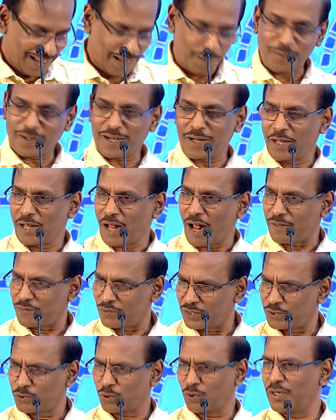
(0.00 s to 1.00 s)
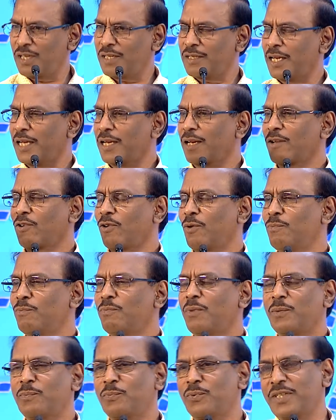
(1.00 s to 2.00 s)
அப்புறம் அவங்க சொன்னதில் எனக்கு
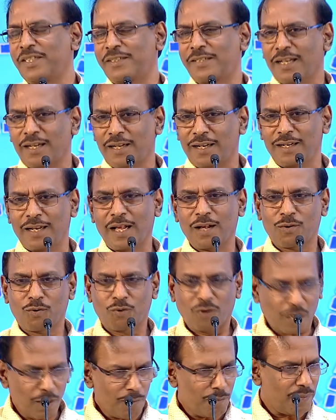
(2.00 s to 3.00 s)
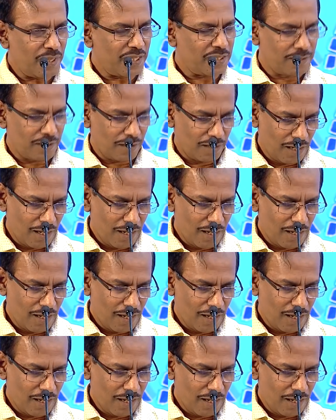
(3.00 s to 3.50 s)
ரொம்ப பிடிச்ச இடம்னா கொலம்பஸ்